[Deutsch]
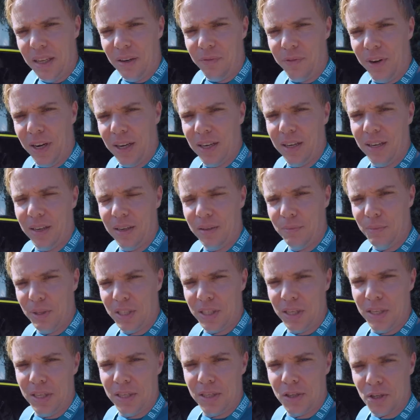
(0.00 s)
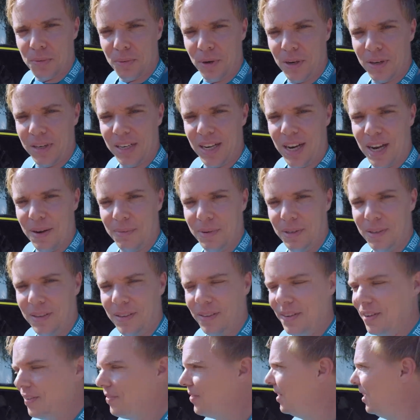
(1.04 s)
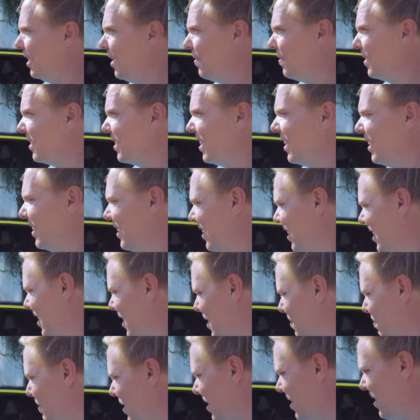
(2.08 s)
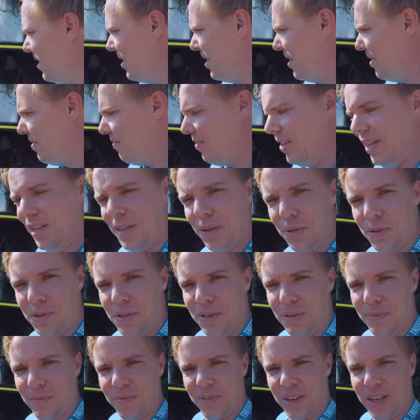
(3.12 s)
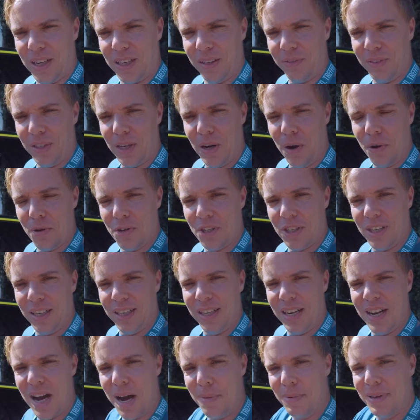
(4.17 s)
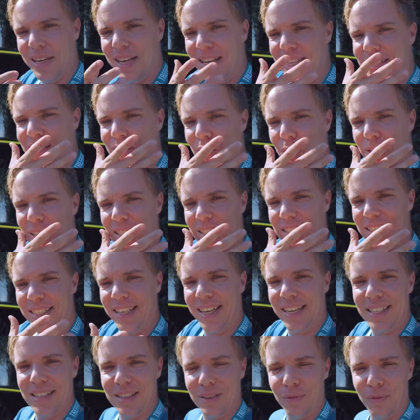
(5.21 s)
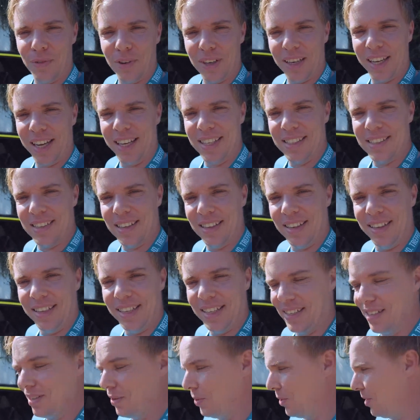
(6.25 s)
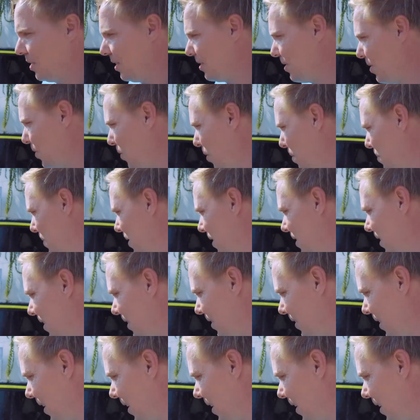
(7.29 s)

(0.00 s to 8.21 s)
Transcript: die Entwickler, mit denen ich gesprochen habe, die haben gesagt, jedes Mal, wenn ich aus diesem Wagen wieder aussteige, habe ich ein solches Grinsen von rechts nach links und das glaube ich